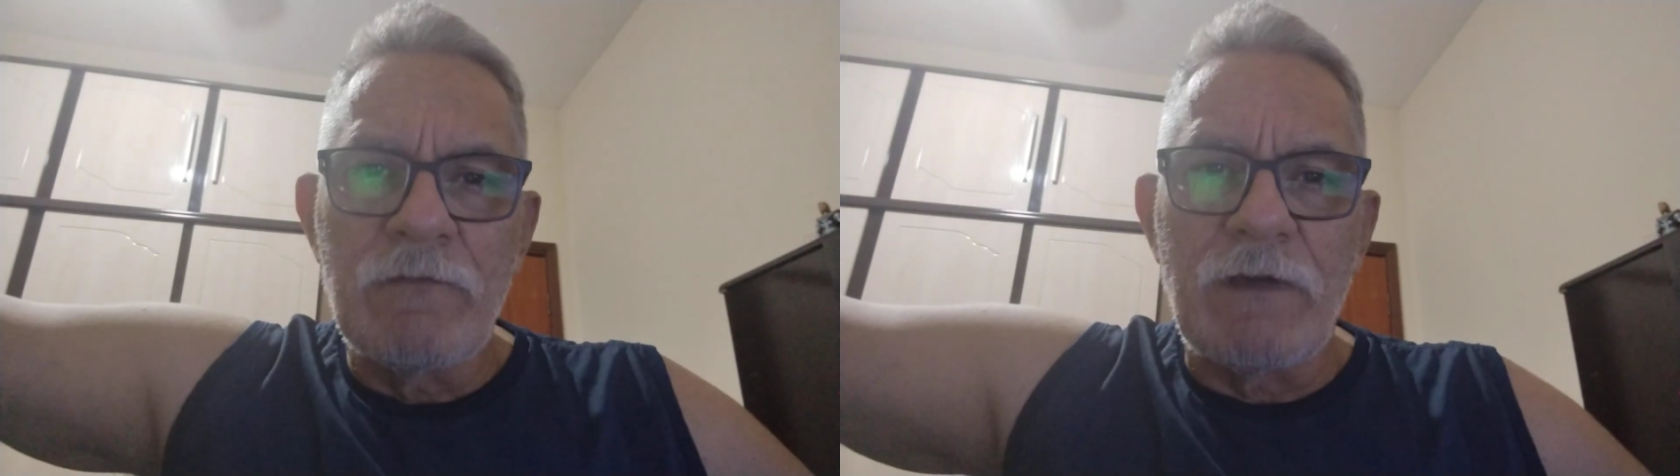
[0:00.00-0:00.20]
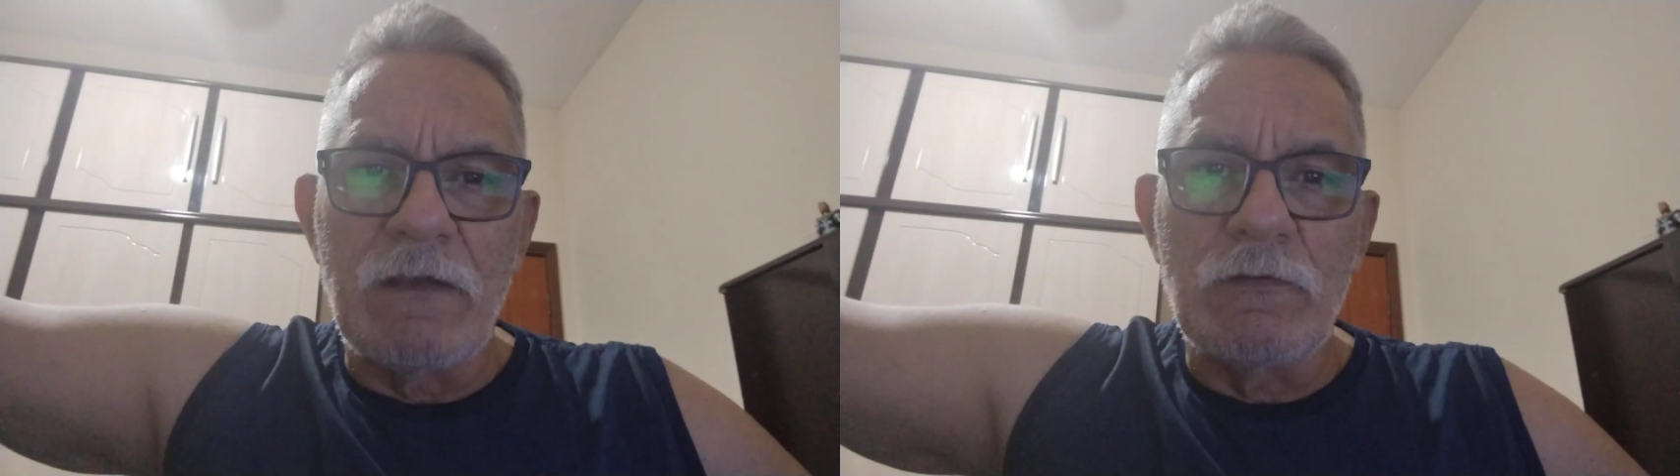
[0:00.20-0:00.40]

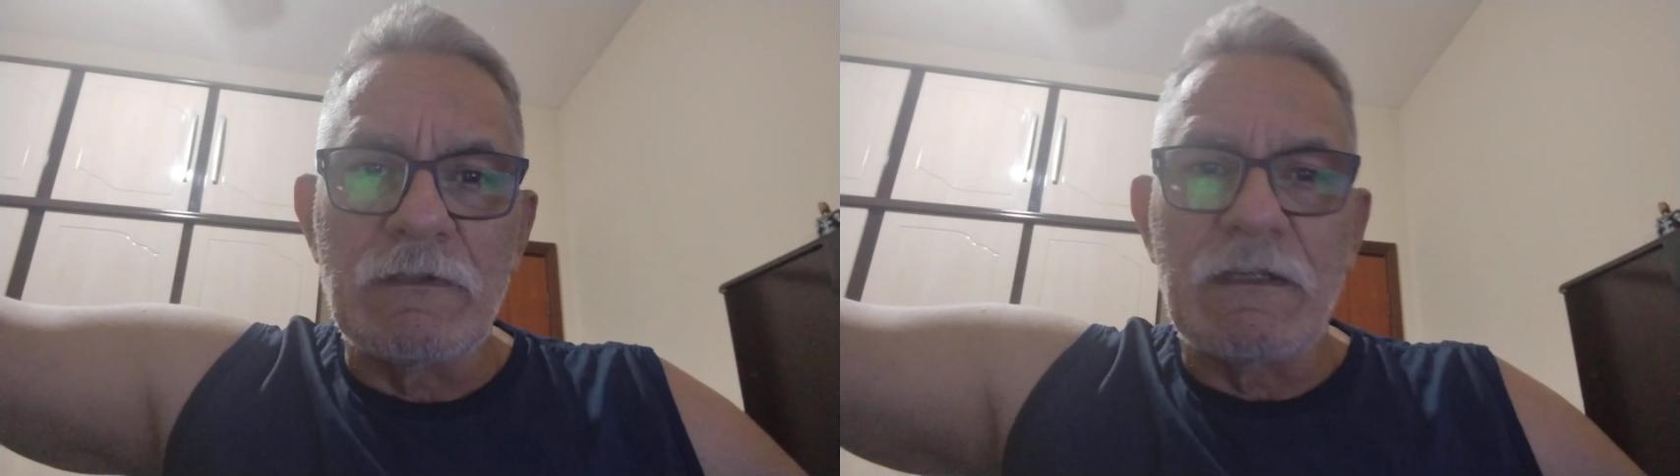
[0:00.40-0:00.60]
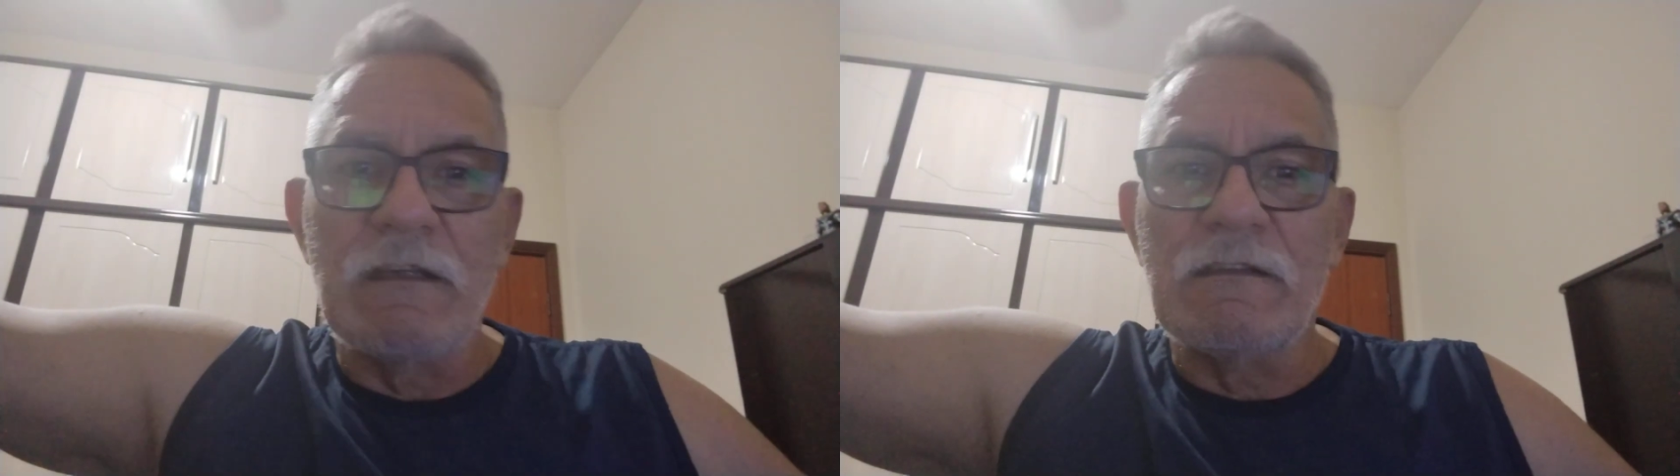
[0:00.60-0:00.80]
Faz
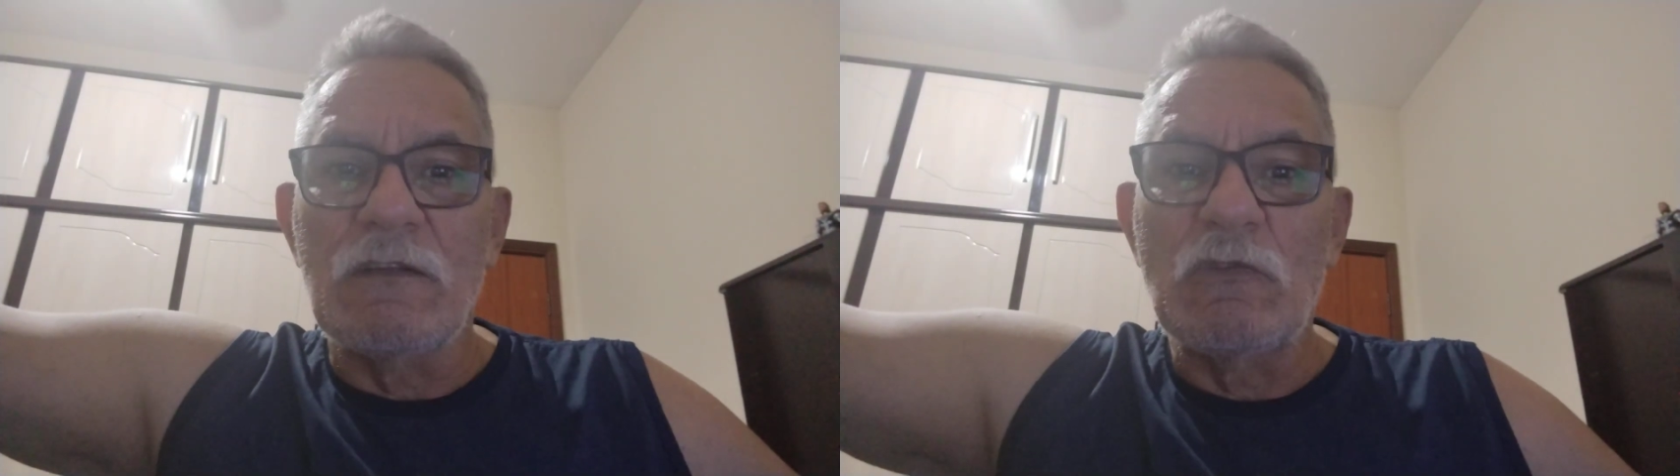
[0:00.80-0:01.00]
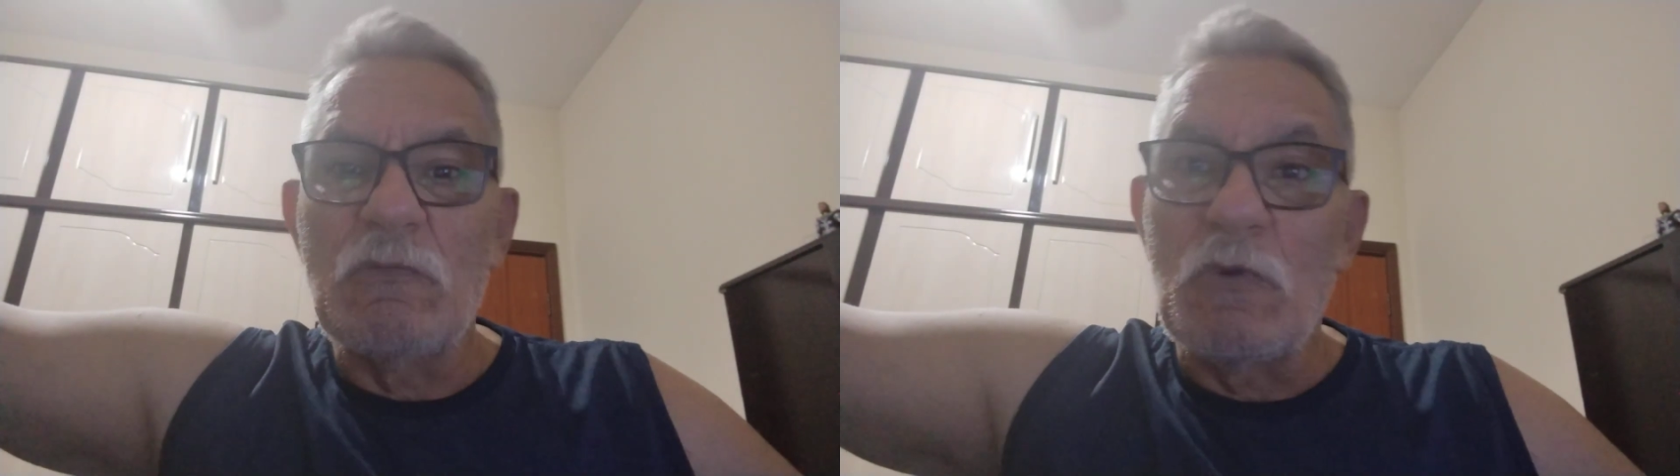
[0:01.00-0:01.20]
outra
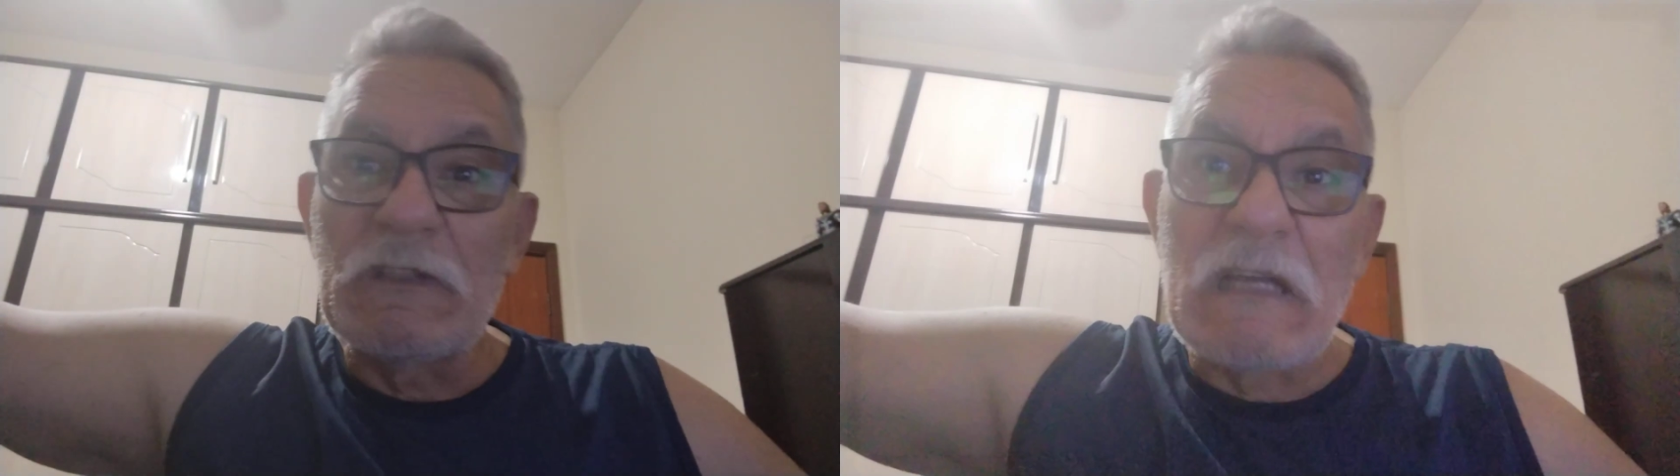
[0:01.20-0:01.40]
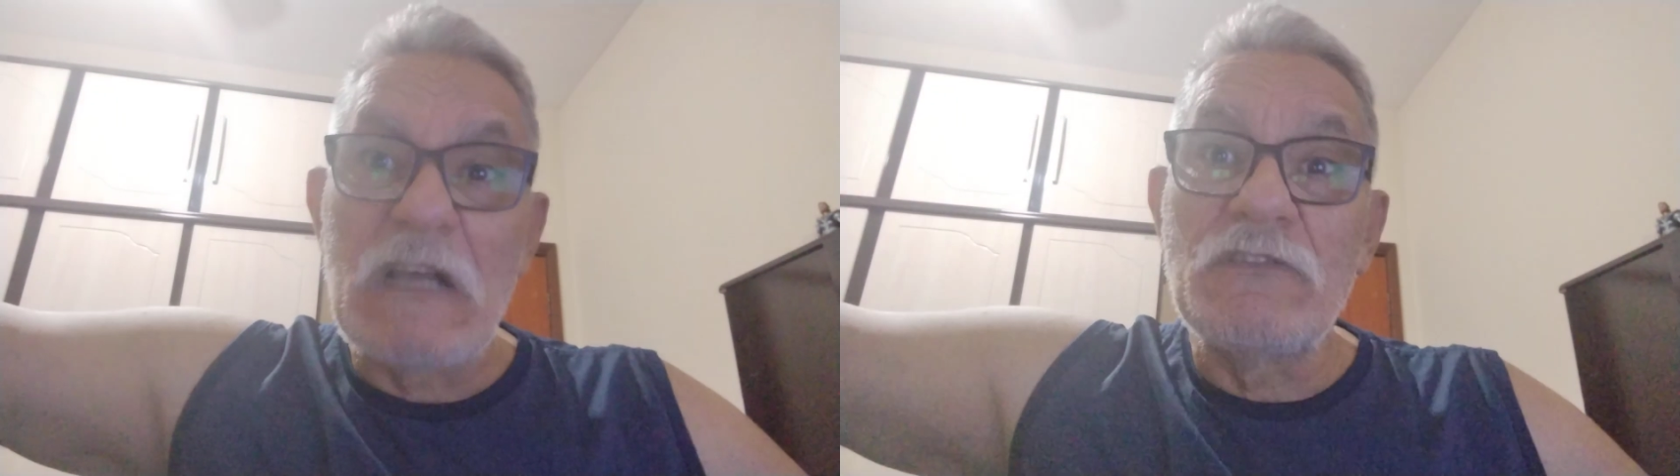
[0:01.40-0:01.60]
questão de
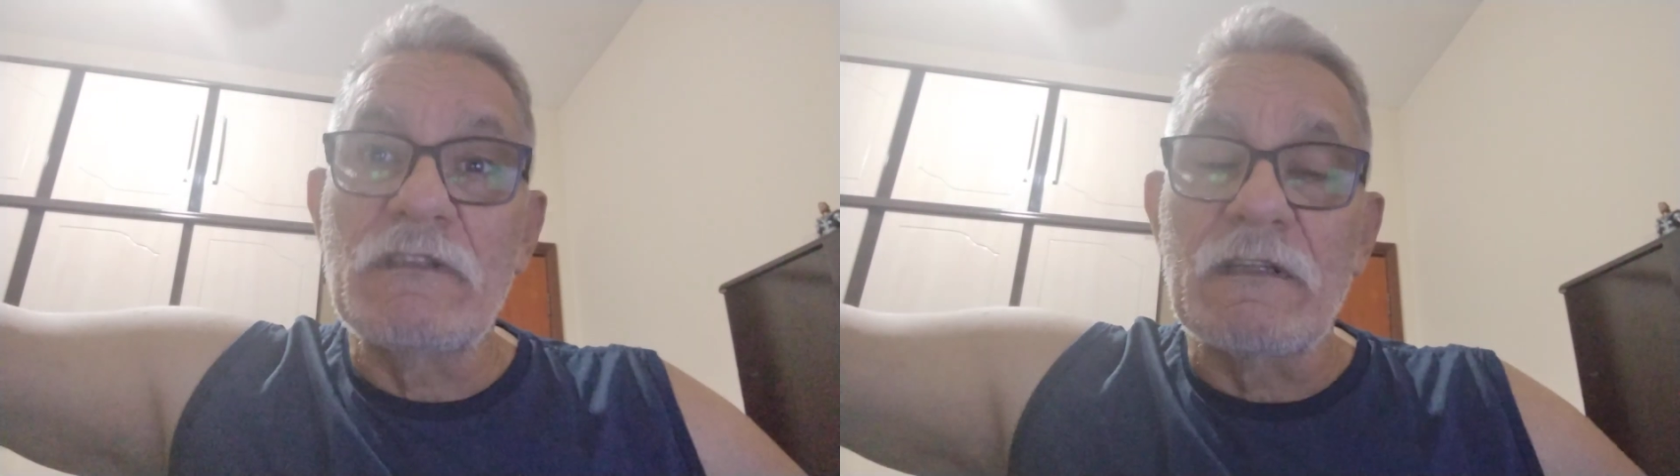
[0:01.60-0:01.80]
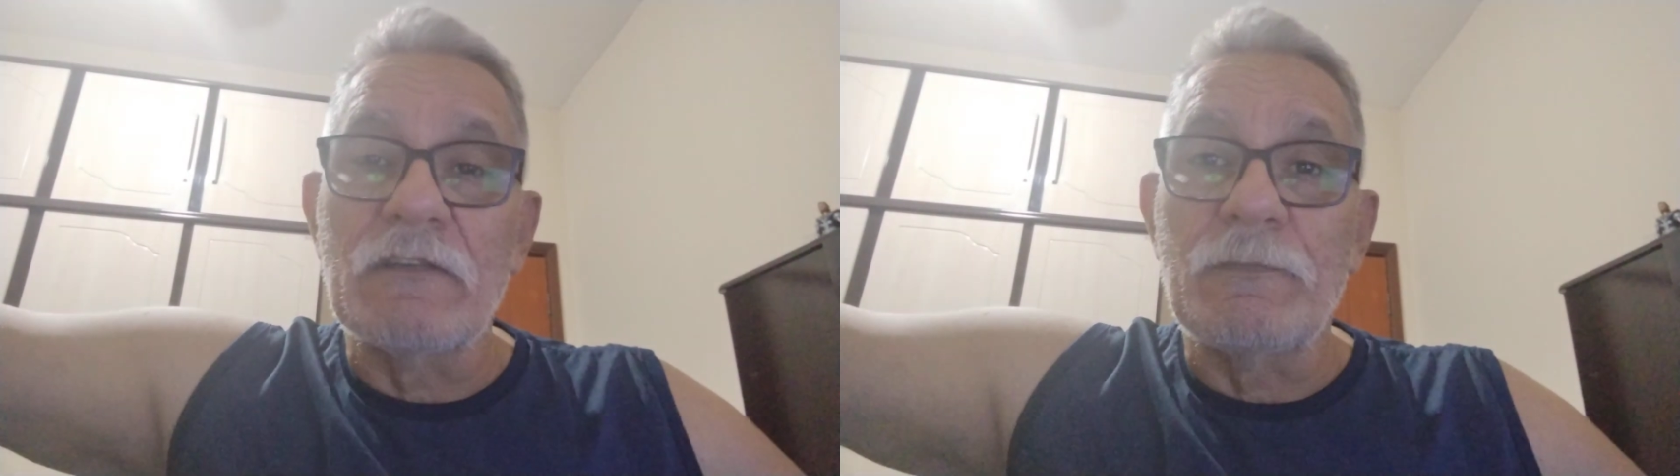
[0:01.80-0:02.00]
modais
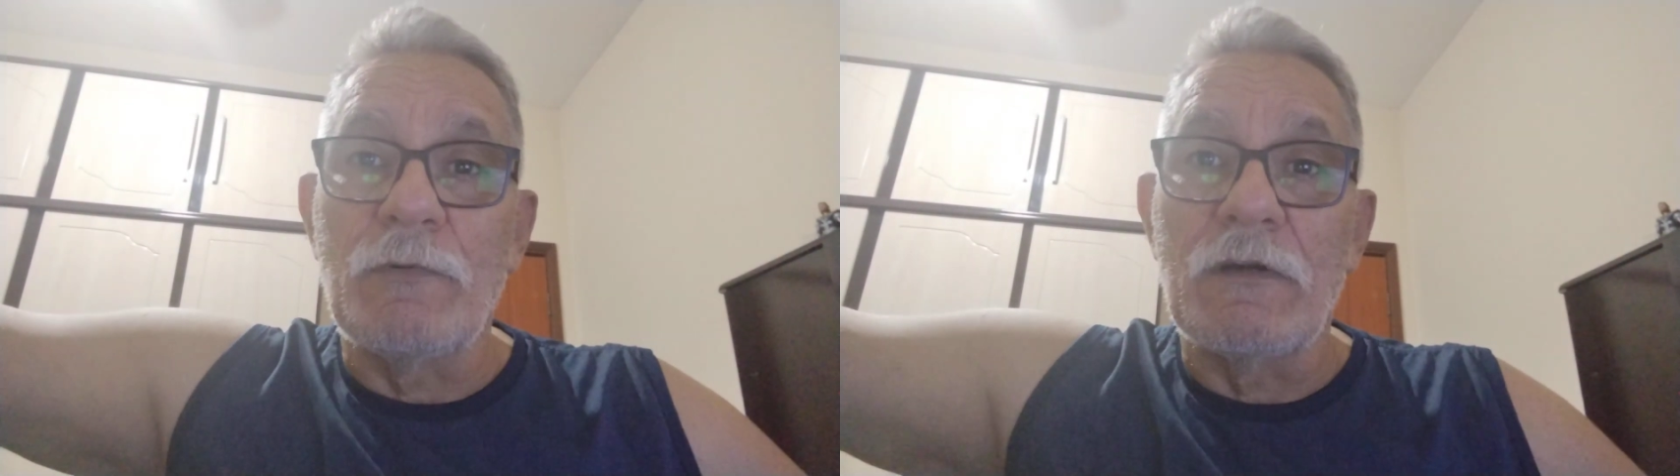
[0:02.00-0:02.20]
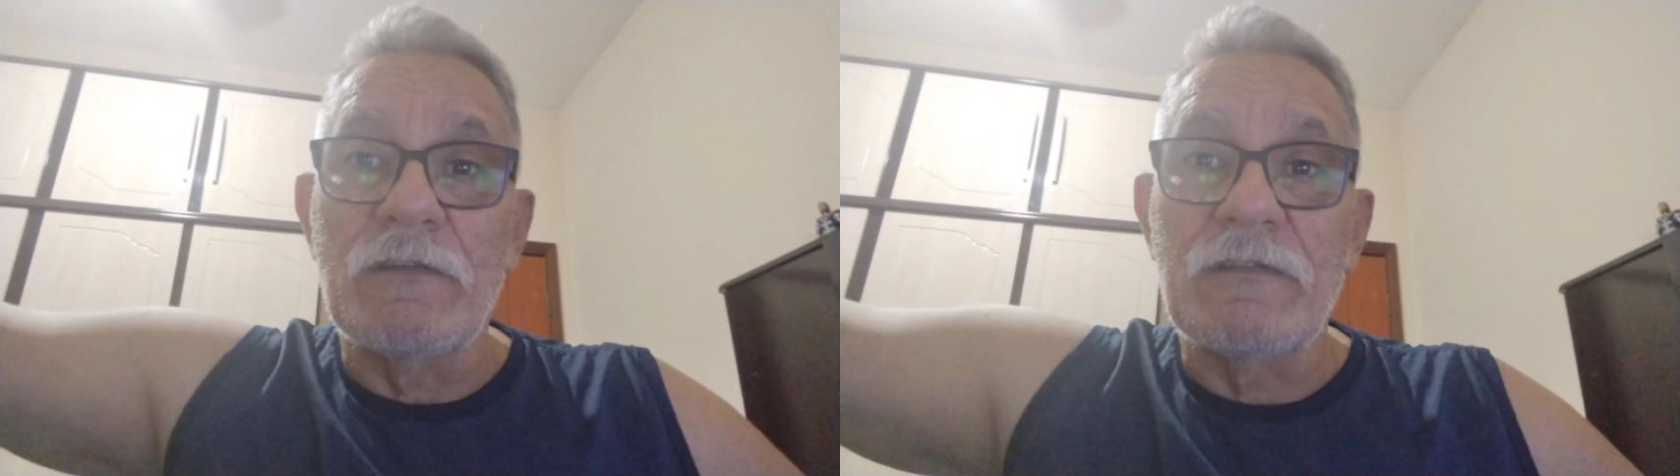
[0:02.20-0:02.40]
de
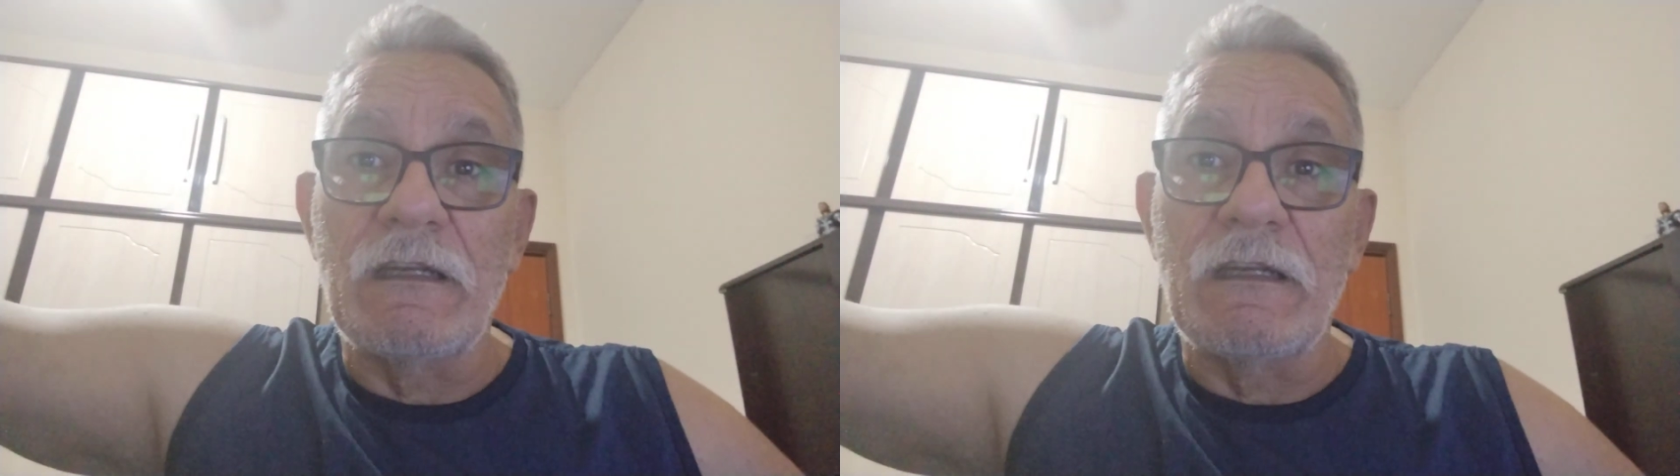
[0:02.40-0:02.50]
transportes